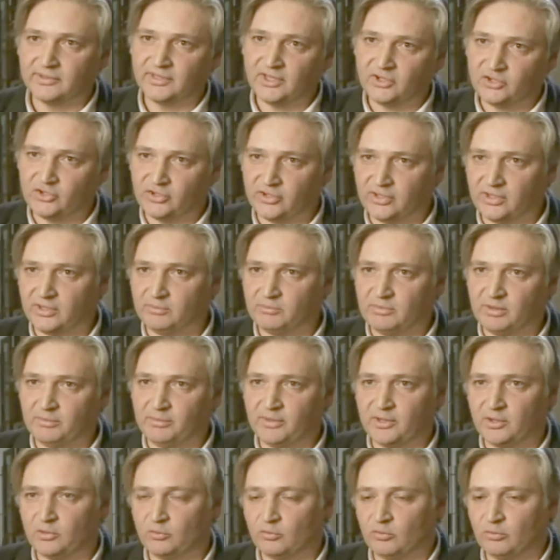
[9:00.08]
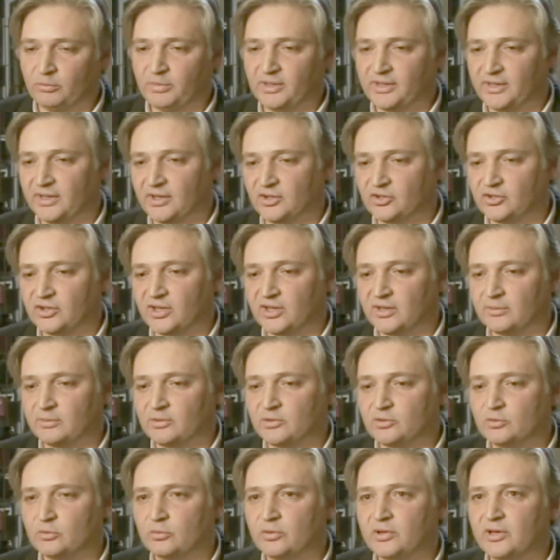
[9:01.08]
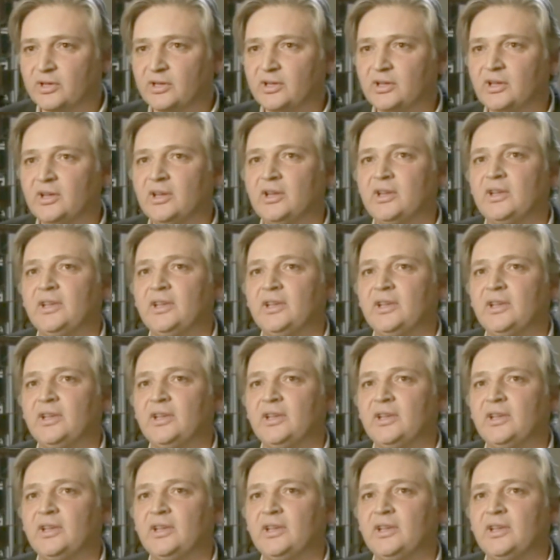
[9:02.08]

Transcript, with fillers: تجري ما بينه وبين الجانب السوري